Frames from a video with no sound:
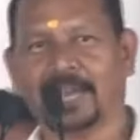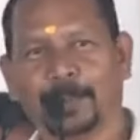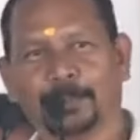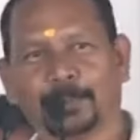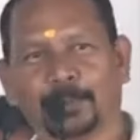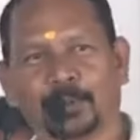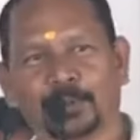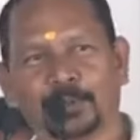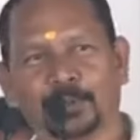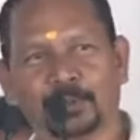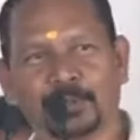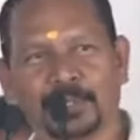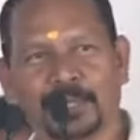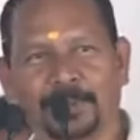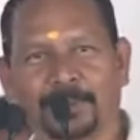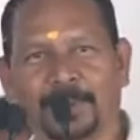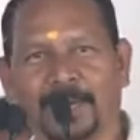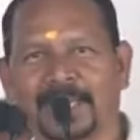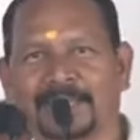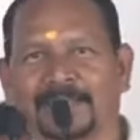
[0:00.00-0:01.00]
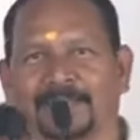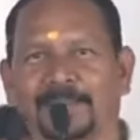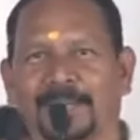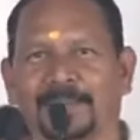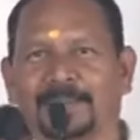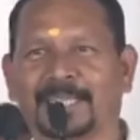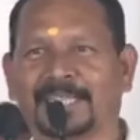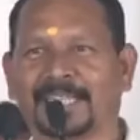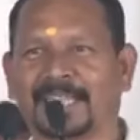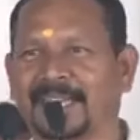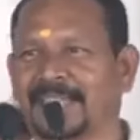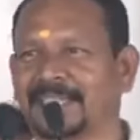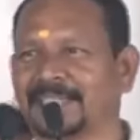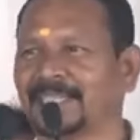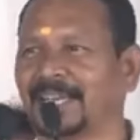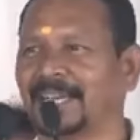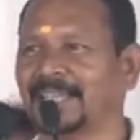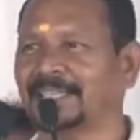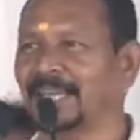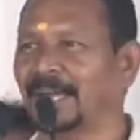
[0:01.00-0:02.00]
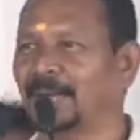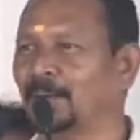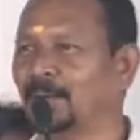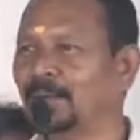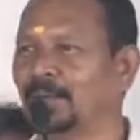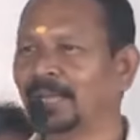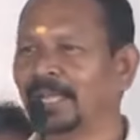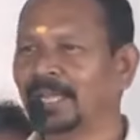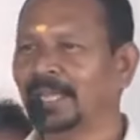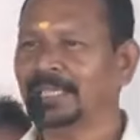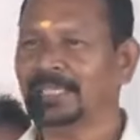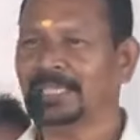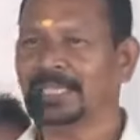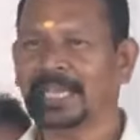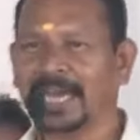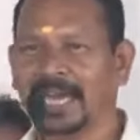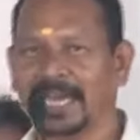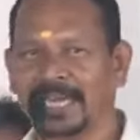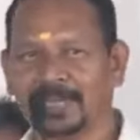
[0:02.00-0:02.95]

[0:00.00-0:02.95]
और आपको दूसरी बात मैं बताना चाहता हूं कि